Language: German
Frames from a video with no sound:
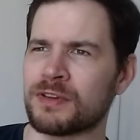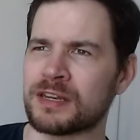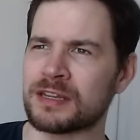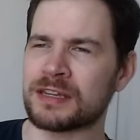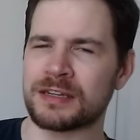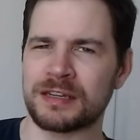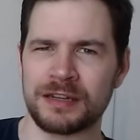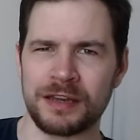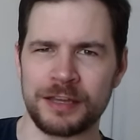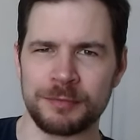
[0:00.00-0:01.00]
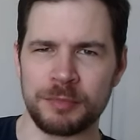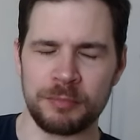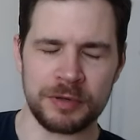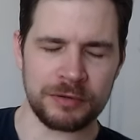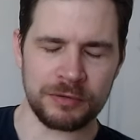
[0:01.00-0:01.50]
wenn ich nicht erreichbar
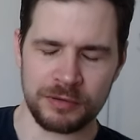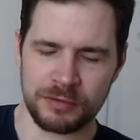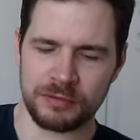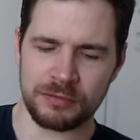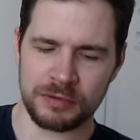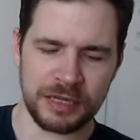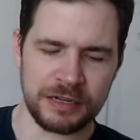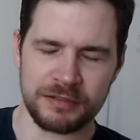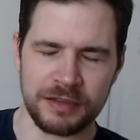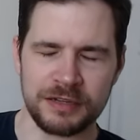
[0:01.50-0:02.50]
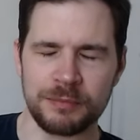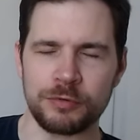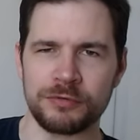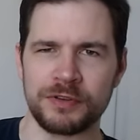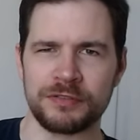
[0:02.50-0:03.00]
bin oder keine Zeit
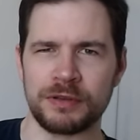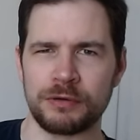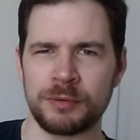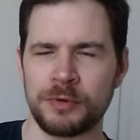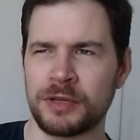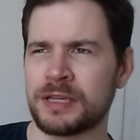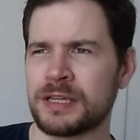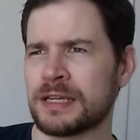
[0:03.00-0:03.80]
habe und was auch immer.